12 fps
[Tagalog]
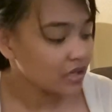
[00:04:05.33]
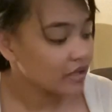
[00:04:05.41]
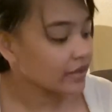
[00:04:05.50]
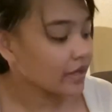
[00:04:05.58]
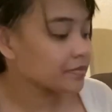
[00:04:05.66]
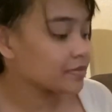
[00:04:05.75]

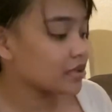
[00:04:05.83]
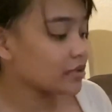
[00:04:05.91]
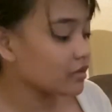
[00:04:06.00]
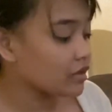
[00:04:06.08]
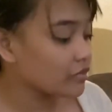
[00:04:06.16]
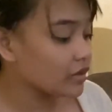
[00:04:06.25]
Kay para
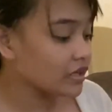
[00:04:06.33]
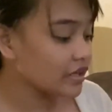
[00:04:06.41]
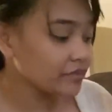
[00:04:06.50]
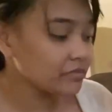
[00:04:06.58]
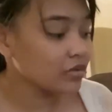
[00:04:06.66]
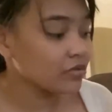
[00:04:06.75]
mawala
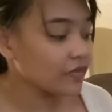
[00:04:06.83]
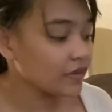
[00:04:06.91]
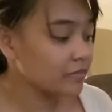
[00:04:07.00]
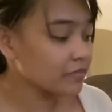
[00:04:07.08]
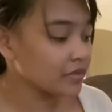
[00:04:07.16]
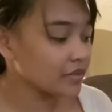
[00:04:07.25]
yung
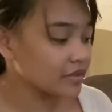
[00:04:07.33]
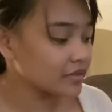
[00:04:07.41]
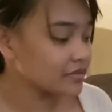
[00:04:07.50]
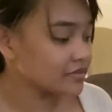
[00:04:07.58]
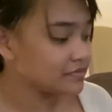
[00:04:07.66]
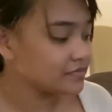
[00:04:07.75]
fever.
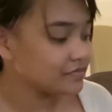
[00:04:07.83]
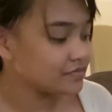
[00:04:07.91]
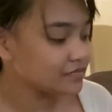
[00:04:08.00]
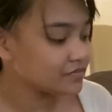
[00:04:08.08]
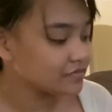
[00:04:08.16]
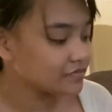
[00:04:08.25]

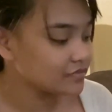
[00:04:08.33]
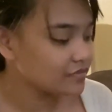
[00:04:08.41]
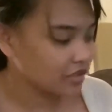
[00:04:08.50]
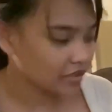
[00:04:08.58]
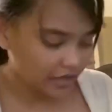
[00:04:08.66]
Okay,